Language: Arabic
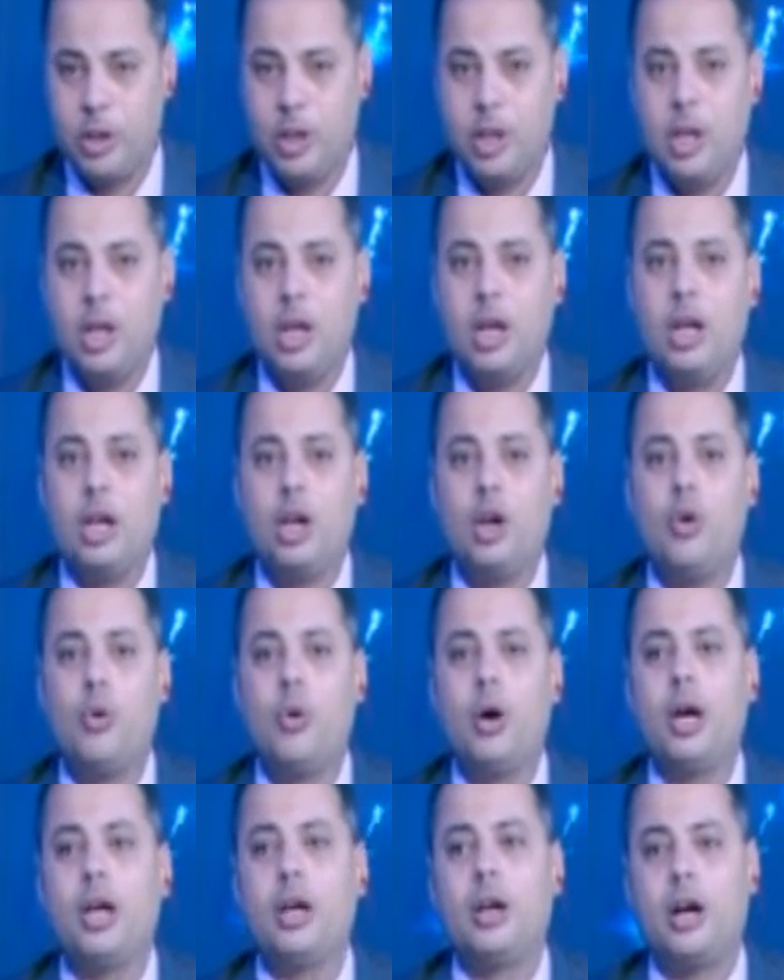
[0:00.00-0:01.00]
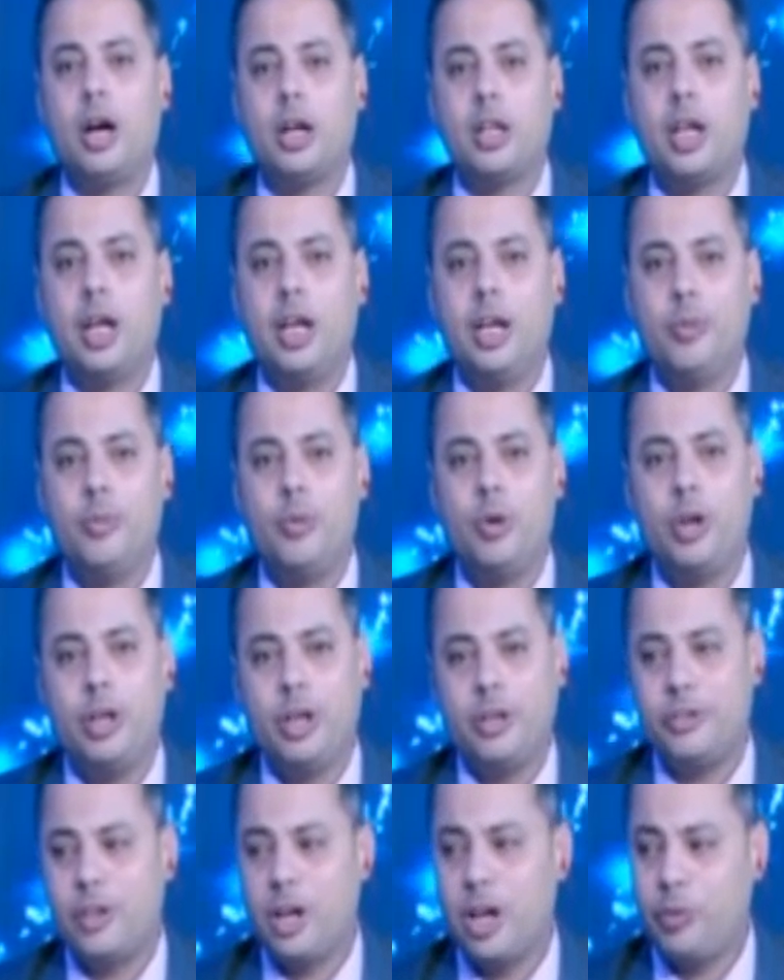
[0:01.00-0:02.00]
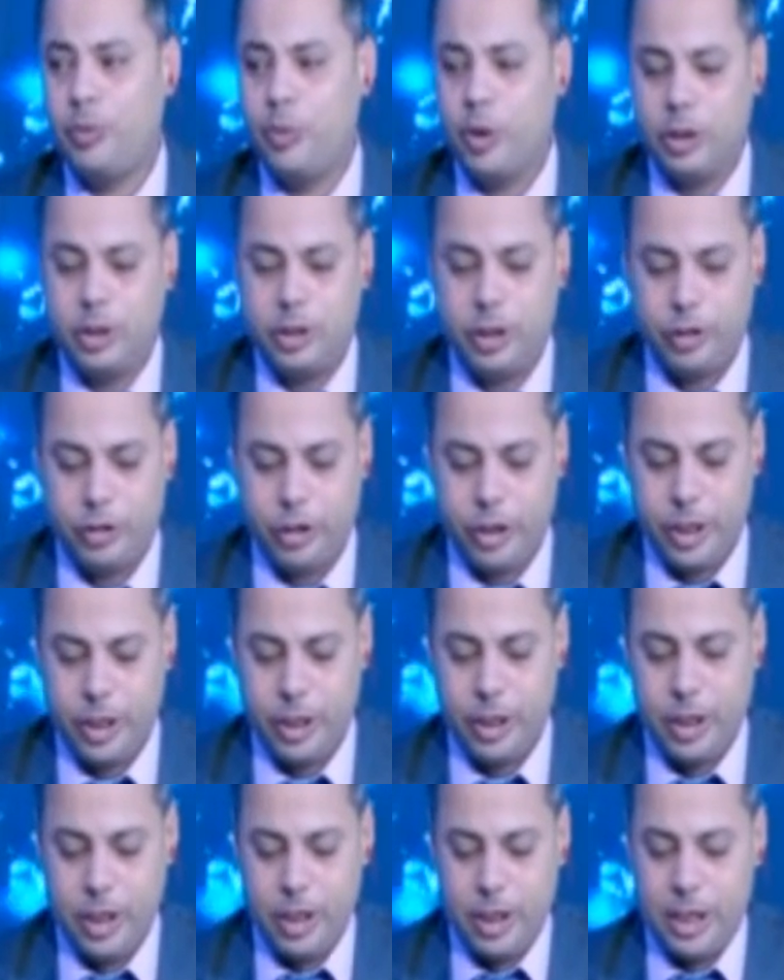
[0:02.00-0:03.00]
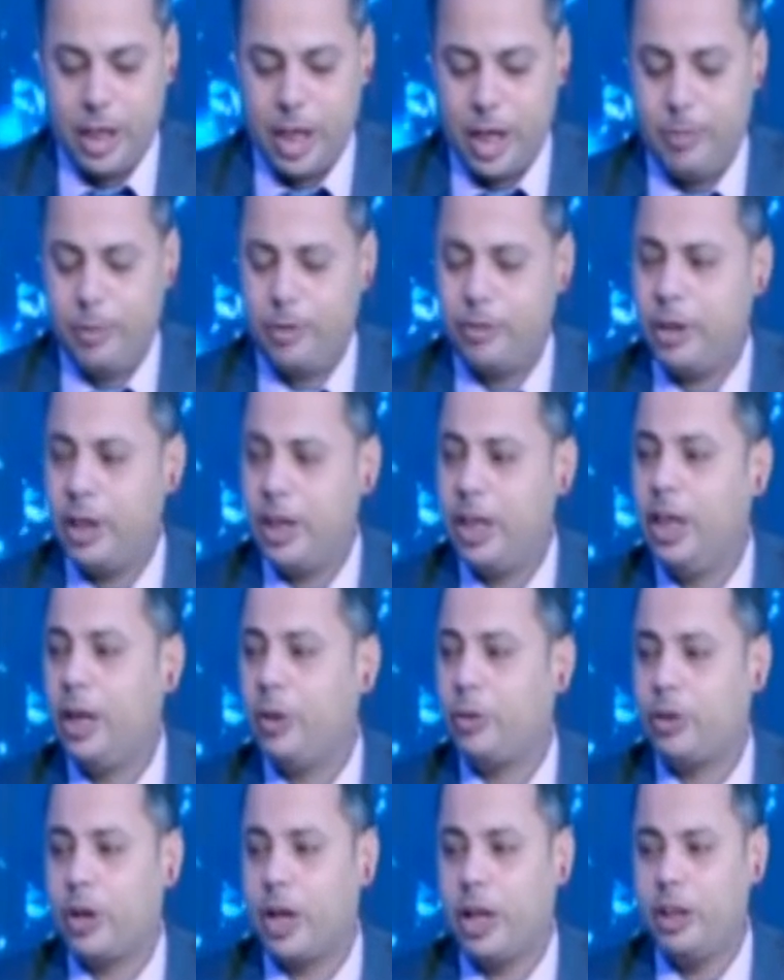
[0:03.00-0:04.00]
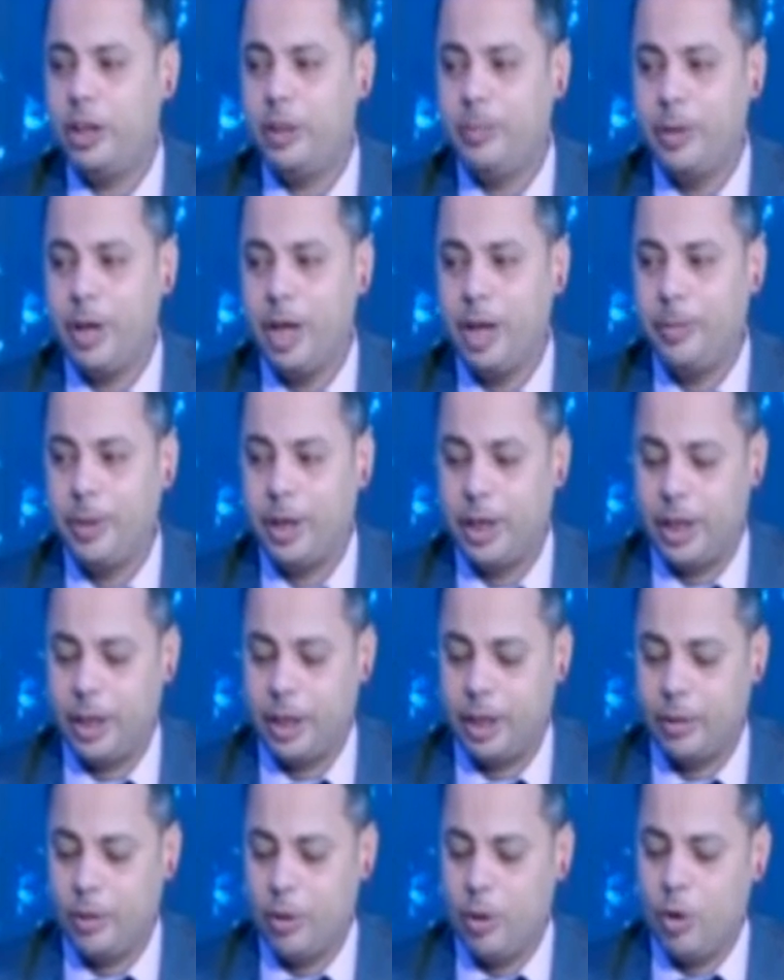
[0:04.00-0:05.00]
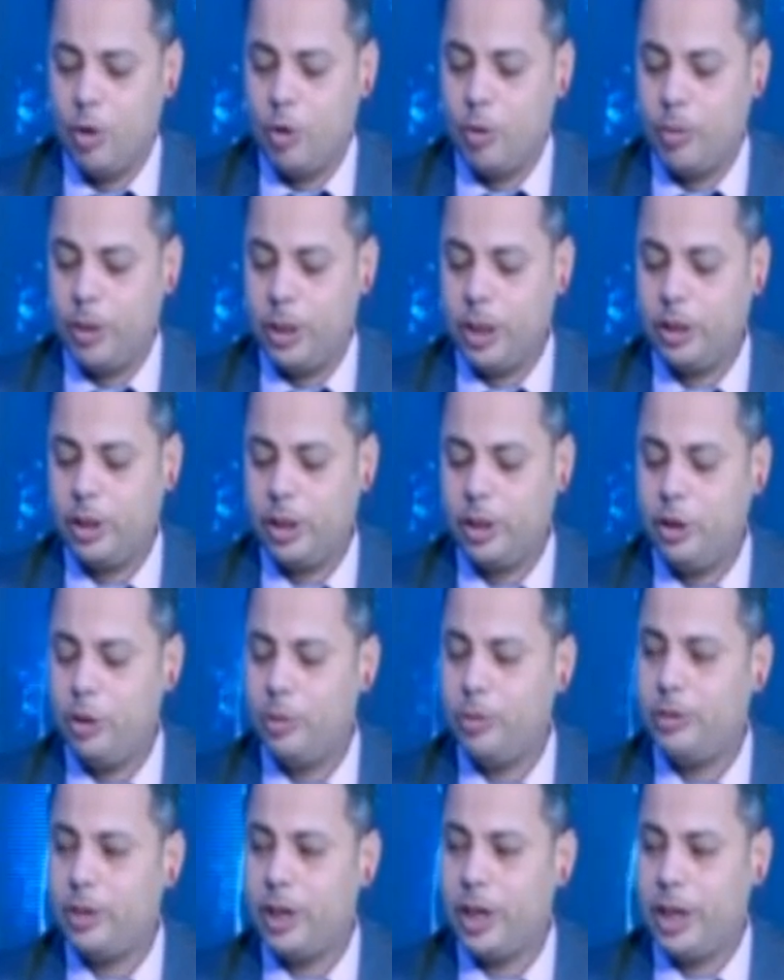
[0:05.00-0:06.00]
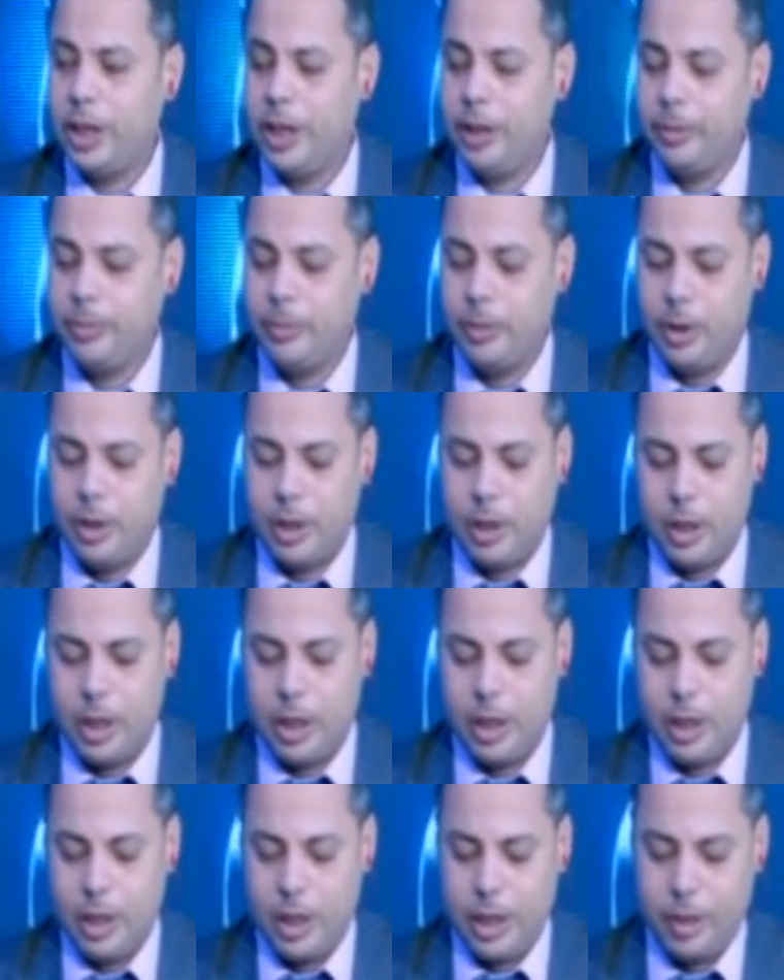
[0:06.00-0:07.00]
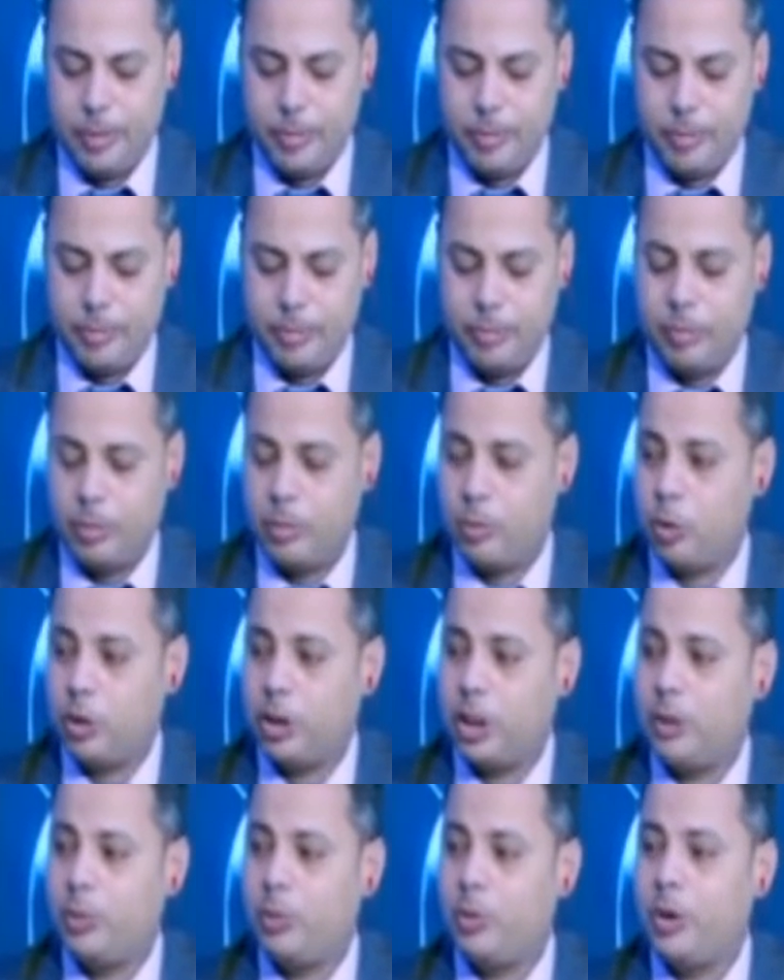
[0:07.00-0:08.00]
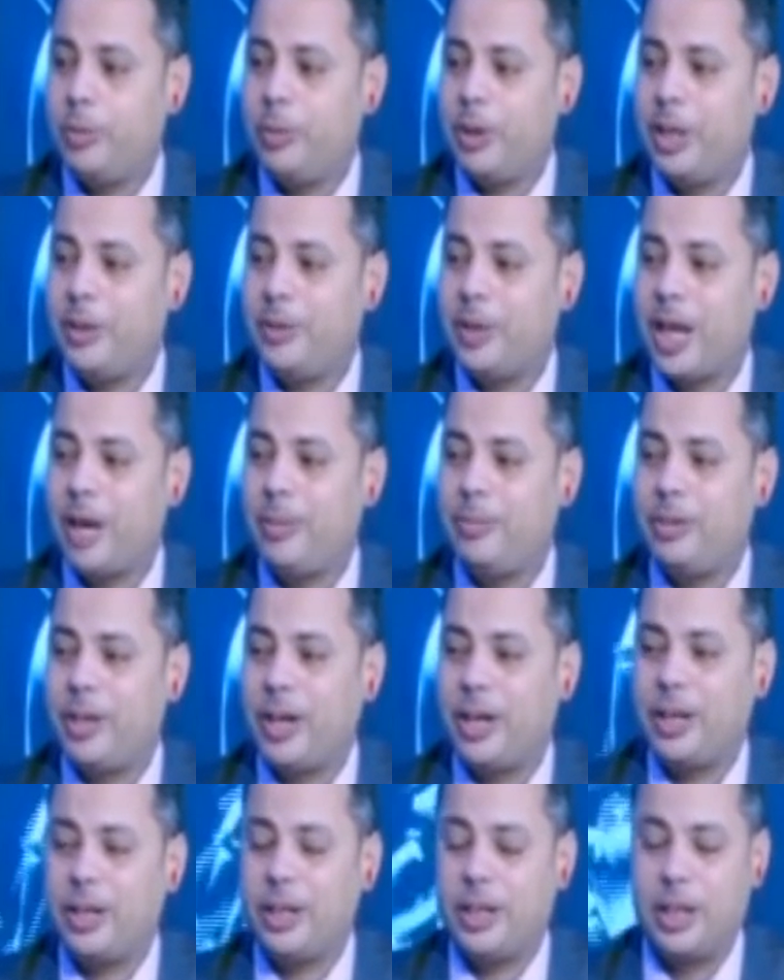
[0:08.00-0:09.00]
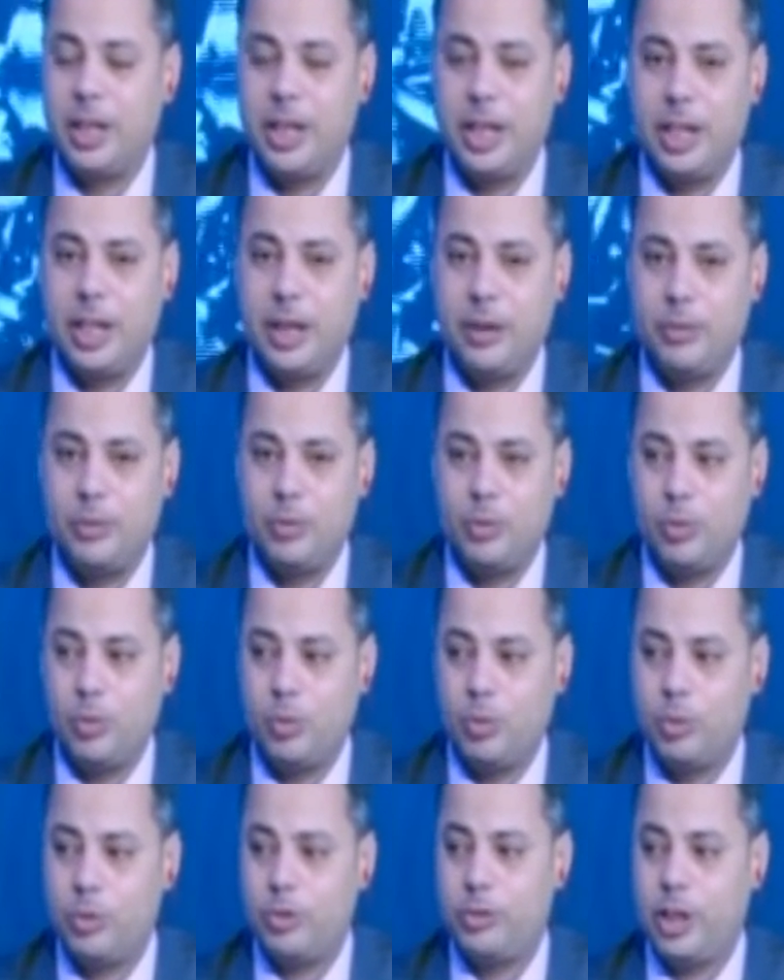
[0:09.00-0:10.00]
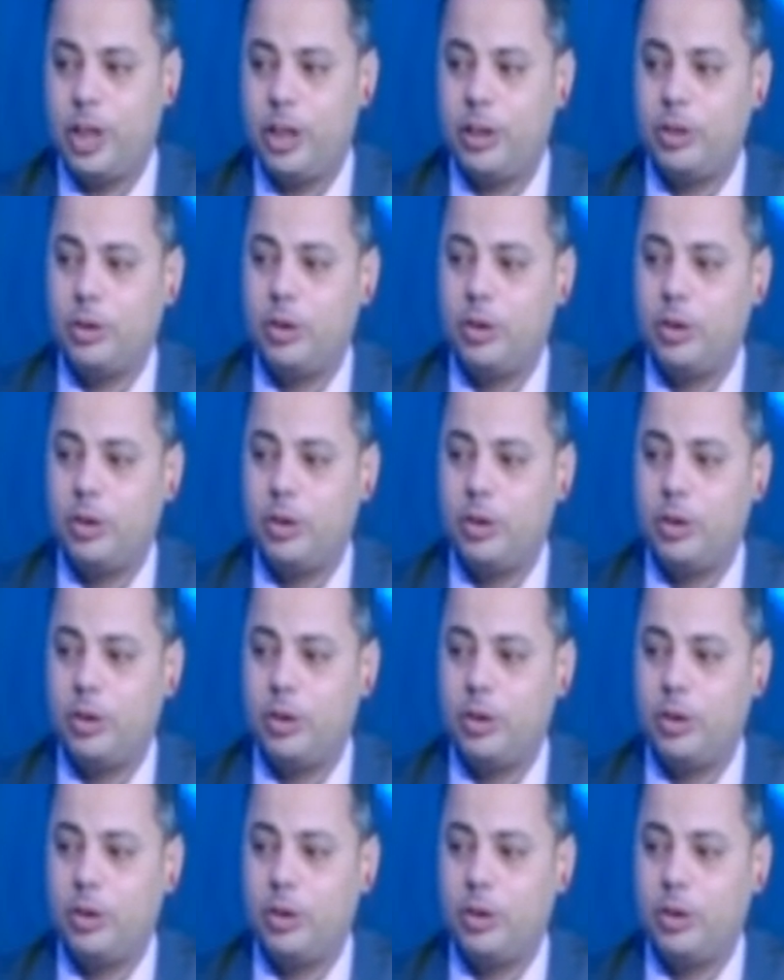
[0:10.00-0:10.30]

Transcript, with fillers: اللي هو الخطا اللي ممكن يحصل لك في وقت التشغيل يعني مثلا ايه لو شغلت البرنامج كده وبدات اديله مثلا ايه آه رحت كاتب كلمه كده خمسه كده وسكت